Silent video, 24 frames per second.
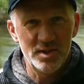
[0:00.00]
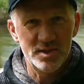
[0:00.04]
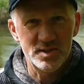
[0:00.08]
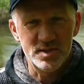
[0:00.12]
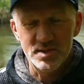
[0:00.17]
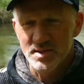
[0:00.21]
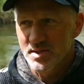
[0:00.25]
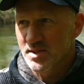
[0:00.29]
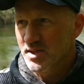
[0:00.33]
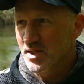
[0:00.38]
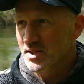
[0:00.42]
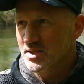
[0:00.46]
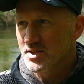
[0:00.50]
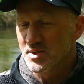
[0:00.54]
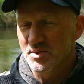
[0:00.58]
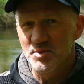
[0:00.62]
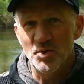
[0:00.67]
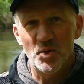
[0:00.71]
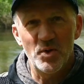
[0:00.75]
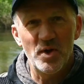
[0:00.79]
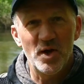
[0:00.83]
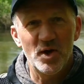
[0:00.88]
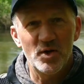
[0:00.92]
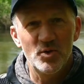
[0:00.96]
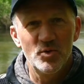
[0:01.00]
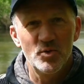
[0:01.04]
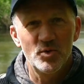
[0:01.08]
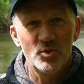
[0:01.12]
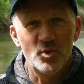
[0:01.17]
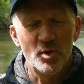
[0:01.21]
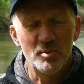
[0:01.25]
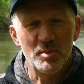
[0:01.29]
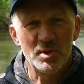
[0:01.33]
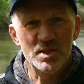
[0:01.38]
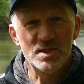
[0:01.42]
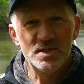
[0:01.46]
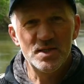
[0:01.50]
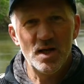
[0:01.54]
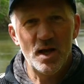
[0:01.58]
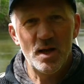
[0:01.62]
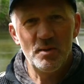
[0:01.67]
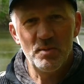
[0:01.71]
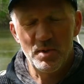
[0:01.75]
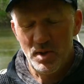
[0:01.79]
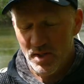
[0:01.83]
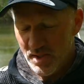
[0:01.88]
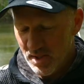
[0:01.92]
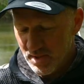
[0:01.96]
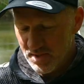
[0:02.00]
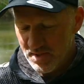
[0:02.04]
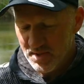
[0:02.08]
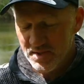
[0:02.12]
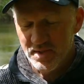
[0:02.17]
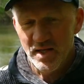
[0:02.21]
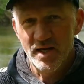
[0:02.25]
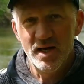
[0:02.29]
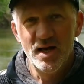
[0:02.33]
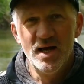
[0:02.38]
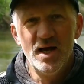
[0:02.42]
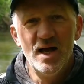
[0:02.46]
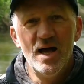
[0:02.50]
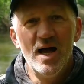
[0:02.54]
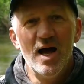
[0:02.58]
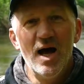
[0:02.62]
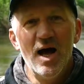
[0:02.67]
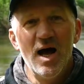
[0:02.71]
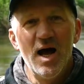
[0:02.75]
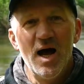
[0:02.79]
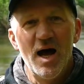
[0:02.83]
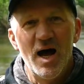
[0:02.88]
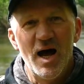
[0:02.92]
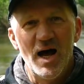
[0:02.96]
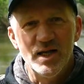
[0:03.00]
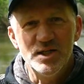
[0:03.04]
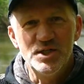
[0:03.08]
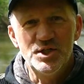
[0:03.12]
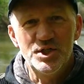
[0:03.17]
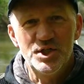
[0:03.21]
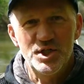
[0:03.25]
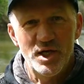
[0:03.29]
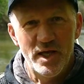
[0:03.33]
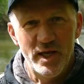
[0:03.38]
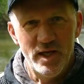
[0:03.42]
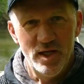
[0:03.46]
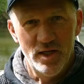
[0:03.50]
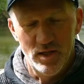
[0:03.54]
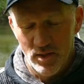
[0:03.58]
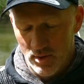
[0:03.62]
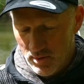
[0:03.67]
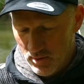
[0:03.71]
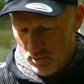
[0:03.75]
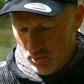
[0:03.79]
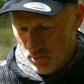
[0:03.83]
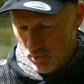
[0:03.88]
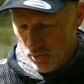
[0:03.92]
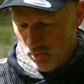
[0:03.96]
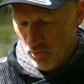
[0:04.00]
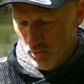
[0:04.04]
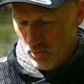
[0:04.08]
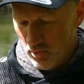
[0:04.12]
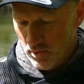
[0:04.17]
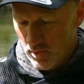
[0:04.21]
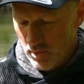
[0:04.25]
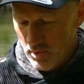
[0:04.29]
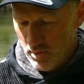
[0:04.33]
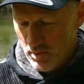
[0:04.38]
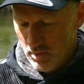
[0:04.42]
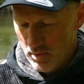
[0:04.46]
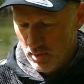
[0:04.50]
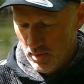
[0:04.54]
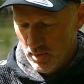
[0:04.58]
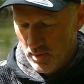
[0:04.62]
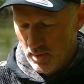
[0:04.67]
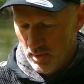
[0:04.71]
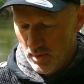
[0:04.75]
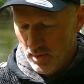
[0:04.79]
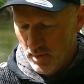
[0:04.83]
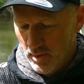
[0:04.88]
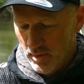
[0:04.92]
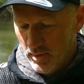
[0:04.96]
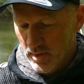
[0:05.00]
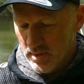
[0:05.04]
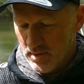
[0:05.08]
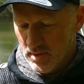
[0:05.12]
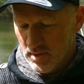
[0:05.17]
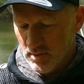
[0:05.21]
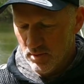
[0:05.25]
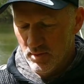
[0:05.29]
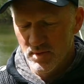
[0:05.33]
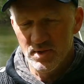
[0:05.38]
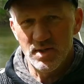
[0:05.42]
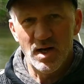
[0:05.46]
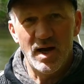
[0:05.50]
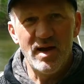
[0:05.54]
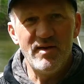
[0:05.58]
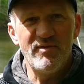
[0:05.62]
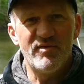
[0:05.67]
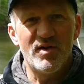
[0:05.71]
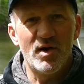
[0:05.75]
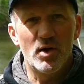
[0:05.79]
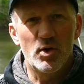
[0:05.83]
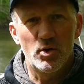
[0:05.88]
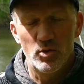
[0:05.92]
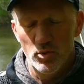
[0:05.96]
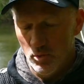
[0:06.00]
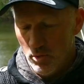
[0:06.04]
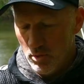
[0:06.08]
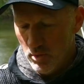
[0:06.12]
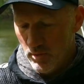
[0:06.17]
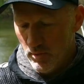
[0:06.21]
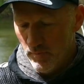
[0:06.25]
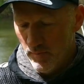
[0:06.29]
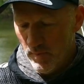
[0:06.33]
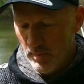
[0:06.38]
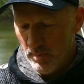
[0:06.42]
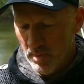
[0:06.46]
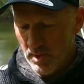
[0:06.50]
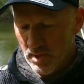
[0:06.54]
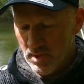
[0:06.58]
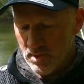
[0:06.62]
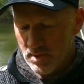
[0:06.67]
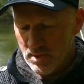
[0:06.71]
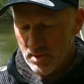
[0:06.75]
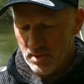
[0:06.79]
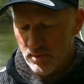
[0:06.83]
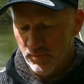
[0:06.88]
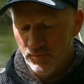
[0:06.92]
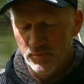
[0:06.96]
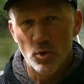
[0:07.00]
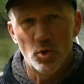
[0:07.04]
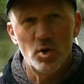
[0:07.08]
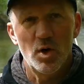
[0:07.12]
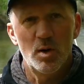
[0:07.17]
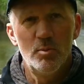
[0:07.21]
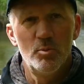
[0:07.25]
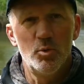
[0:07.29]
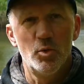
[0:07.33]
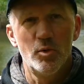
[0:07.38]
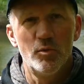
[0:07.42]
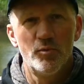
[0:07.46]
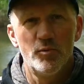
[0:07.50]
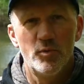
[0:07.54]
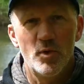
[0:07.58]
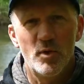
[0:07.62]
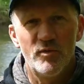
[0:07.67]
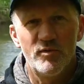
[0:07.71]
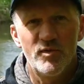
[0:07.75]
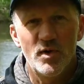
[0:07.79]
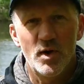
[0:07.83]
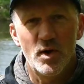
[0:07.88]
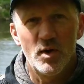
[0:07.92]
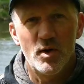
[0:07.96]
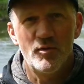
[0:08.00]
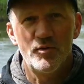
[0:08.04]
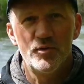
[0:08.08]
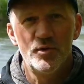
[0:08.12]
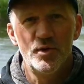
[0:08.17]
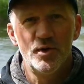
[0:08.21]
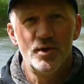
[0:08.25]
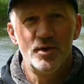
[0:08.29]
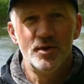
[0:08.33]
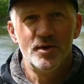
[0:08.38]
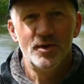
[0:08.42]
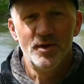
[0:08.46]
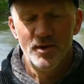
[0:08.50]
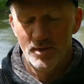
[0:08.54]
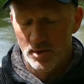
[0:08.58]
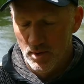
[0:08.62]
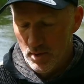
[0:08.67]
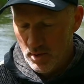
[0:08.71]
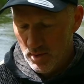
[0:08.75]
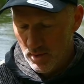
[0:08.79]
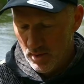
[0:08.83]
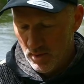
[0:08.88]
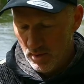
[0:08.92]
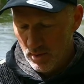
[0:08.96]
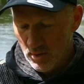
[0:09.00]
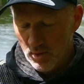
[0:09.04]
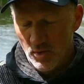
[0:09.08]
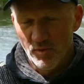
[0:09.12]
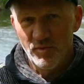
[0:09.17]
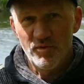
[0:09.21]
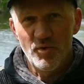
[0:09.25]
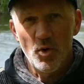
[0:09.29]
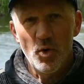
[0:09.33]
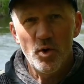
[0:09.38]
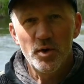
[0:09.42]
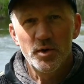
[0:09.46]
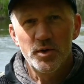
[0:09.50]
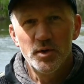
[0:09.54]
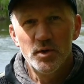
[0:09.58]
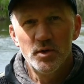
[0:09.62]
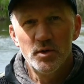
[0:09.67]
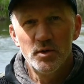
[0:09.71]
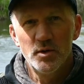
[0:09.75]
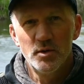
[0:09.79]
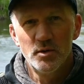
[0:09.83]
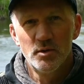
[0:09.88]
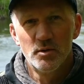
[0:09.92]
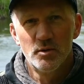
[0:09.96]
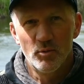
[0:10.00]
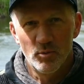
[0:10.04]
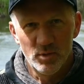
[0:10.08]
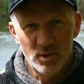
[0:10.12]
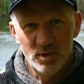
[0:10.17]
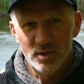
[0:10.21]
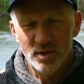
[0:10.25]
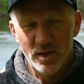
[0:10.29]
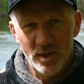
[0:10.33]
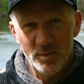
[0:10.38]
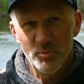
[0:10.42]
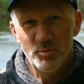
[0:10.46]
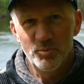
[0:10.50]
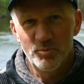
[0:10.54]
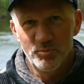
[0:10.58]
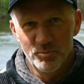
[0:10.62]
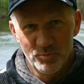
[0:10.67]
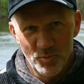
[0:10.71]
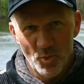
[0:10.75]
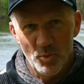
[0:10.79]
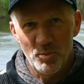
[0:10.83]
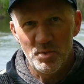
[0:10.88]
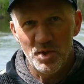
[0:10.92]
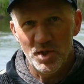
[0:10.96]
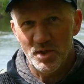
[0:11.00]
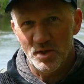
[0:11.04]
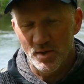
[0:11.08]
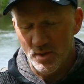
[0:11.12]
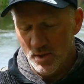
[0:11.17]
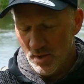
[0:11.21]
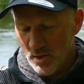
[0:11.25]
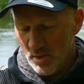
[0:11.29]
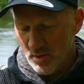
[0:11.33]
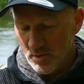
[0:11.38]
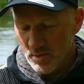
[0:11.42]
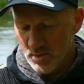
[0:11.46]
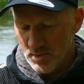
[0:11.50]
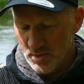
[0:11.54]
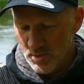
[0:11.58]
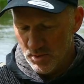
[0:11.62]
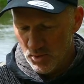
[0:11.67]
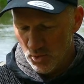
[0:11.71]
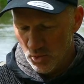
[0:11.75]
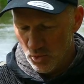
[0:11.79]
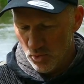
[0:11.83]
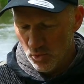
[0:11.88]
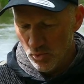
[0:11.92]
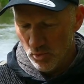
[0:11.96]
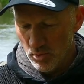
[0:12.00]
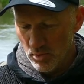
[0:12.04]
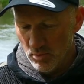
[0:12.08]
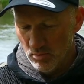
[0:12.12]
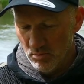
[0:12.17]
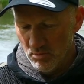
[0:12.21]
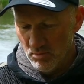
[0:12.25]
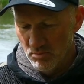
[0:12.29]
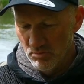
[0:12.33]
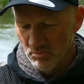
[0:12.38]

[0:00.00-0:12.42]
Das ist ein ganz neuer Knoten, kommt aus Japan. Das ist der Hanshei-Knoten. Das ist so ein Dreifachknoten, wenn man das Chlorcarbon-Vorfach auf eine geflochtene und den probiere ich gerade aus, diesen Knoten.